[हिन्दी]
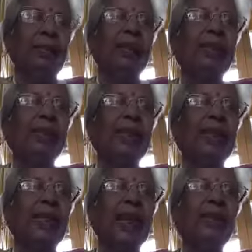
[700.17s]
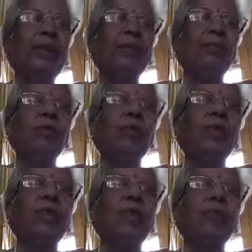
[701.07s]
हैं टीकाकार
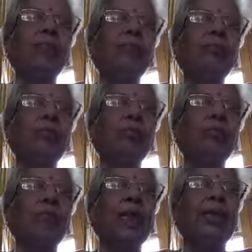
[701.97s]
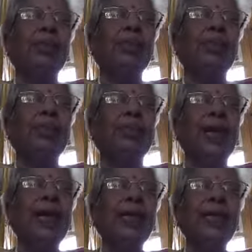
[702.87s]
उन्होंने रत्न मंजूषा नाम की
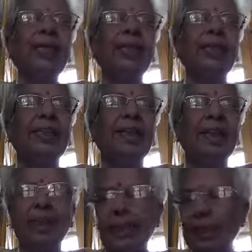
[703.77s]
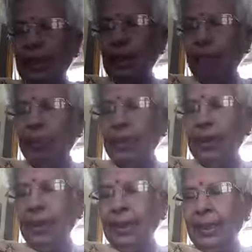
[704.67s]
टीका लिखी है ये
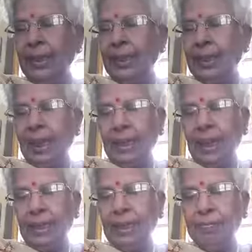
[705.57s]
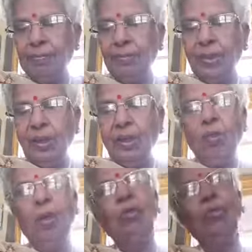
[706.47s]
पिंगल के टीकाकार हैं
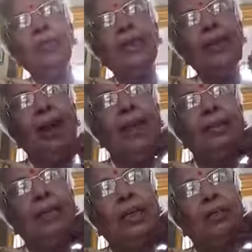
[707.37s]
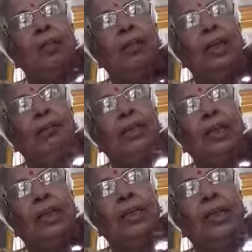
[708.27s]
और उसके बाद छंदों पर
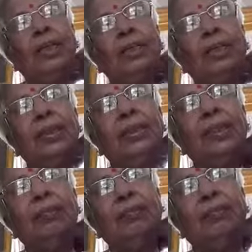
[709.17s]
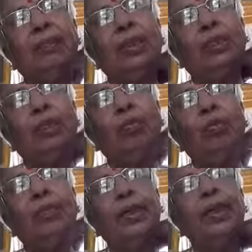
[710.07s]
प्रकरण ग्रंथ की तरफ स्वतंत्र
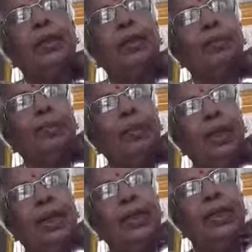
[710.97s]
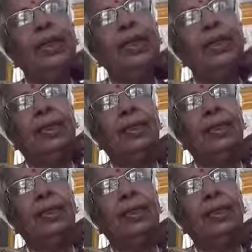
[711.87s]
रूप से पिंगल के ही